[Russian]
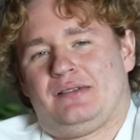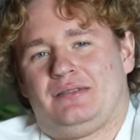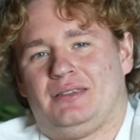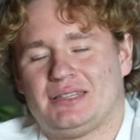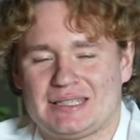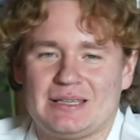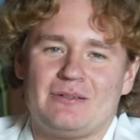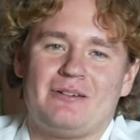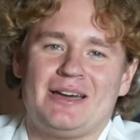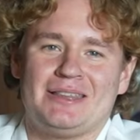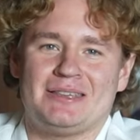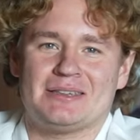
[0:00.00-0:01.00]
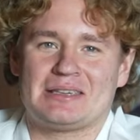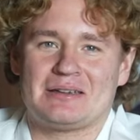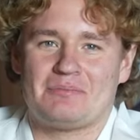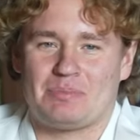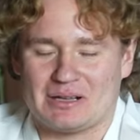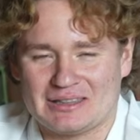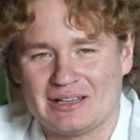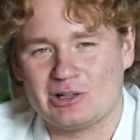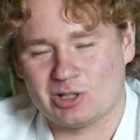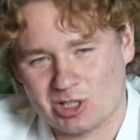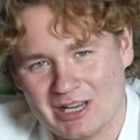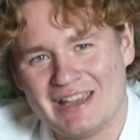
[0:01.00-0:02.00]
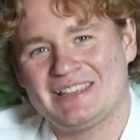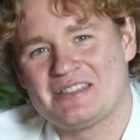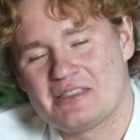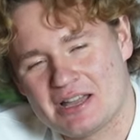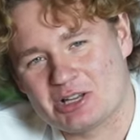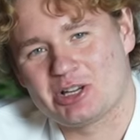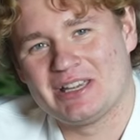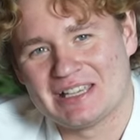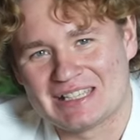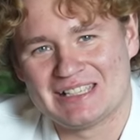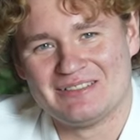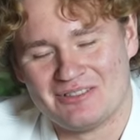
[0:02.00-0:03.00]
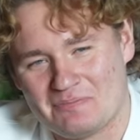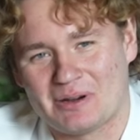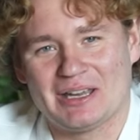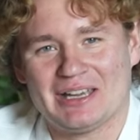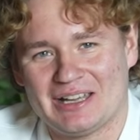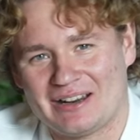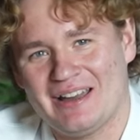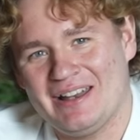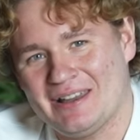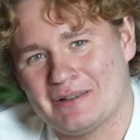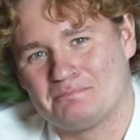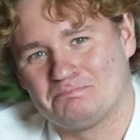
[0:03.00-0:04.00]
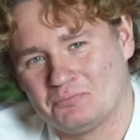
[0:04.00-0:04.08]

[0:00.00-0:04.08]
не сдавайтесь, продолжайте, даже если вы проиграли.